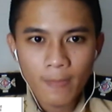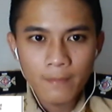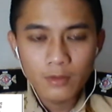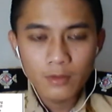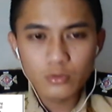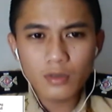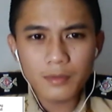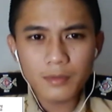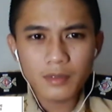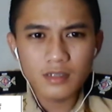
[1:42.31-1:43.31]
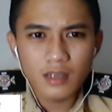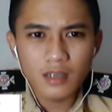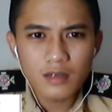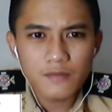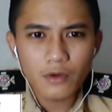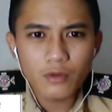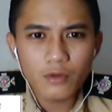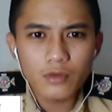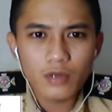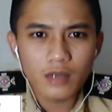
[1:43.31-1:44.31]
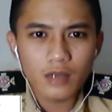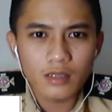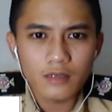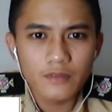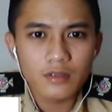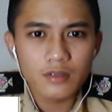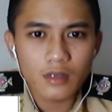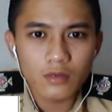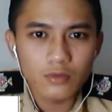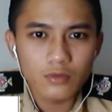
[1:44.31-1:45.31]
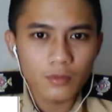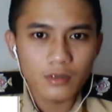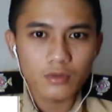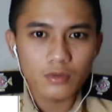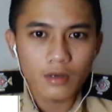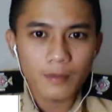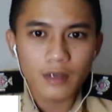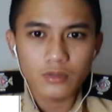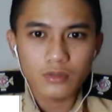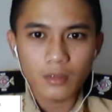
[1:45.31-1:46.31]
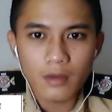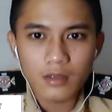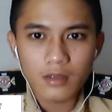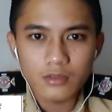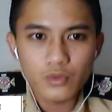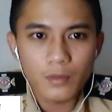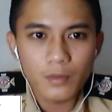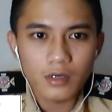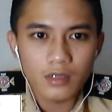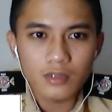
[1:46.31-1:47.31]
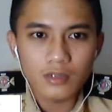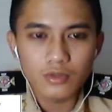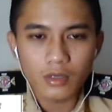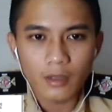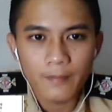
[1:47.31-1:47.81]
Untuk dapat bekerja, firewall menggunakan teknik filter untuk menentukan paket utama, sumber, dan tujuannya.